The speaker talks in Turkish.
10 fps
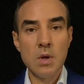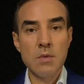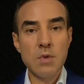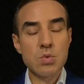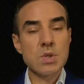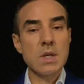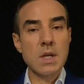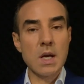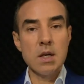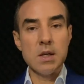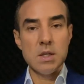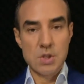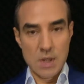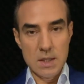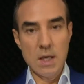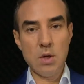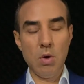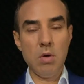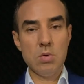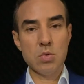ve üzerine şey
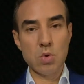geliyor,